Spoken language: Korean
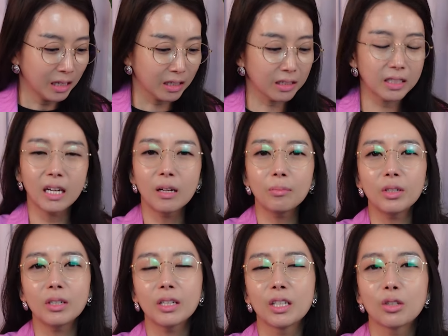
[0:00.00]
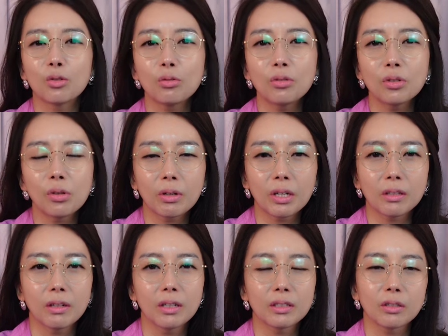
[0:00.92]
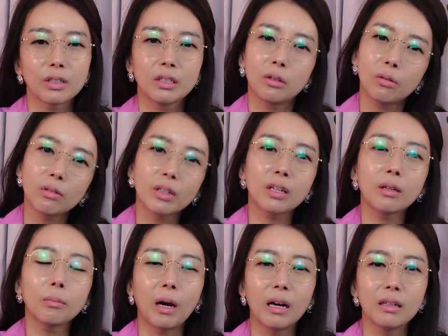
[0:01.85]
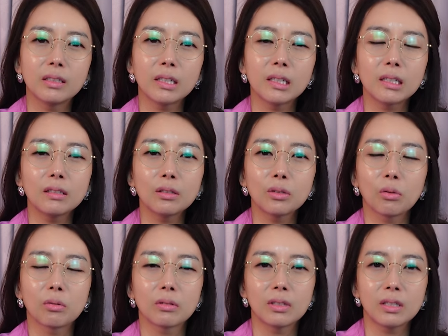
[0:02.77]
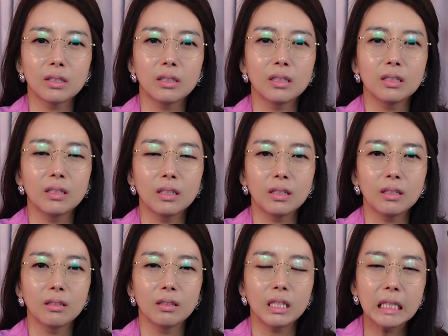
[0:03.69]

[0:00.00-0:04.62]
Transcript: 그 사람들이 이준석에 대해서 이렇게 말 잘하는 정치인이